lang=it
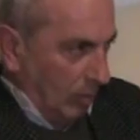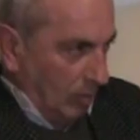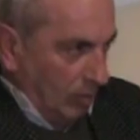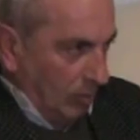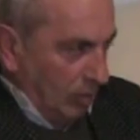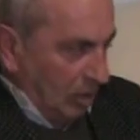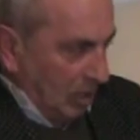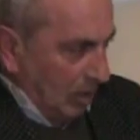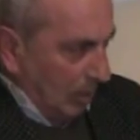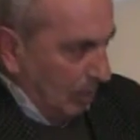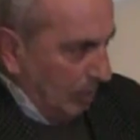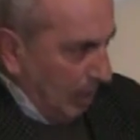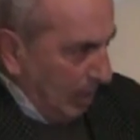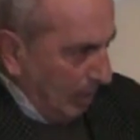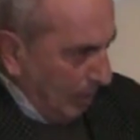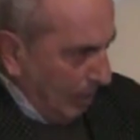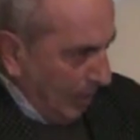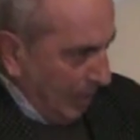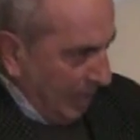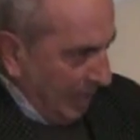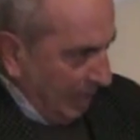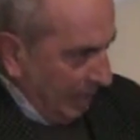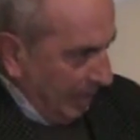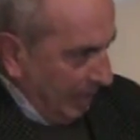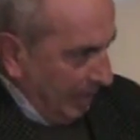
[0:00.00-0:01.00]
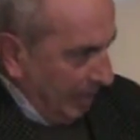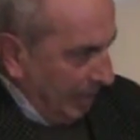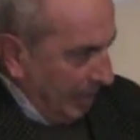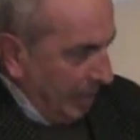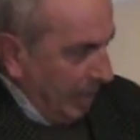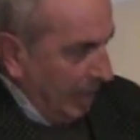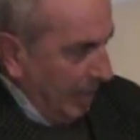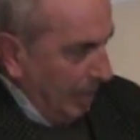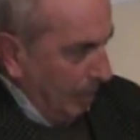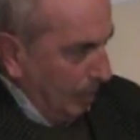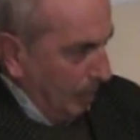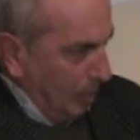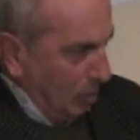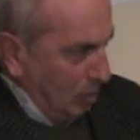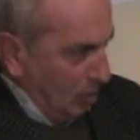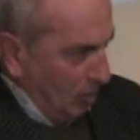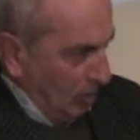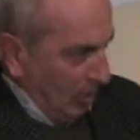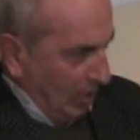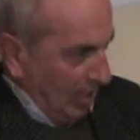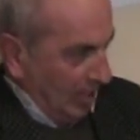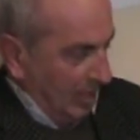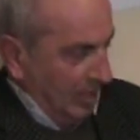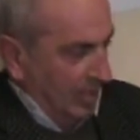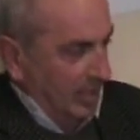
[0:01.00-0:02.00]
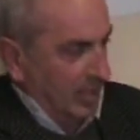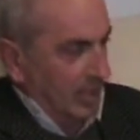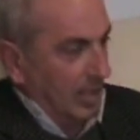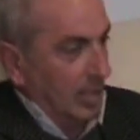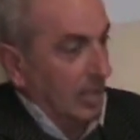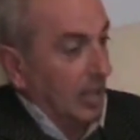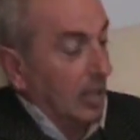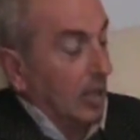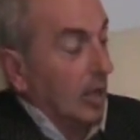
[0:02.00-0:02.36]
non faceva mai parte della maggioranza.